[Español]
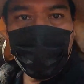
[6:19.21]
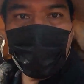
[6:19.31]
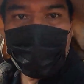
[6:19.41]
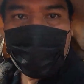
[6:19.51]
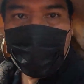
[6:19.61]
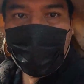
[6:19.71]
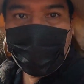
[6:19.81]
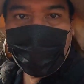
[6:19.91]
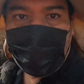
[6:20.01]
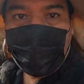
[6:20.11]
más allá
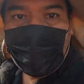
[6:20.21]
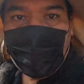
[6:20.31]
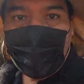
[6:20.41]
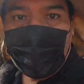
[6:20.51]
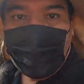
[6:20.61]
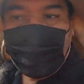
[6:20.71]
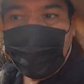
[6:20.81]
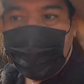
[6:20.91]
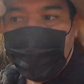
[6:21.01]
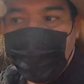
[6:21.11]
de,
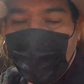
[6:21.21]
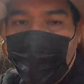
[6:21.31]
de ser un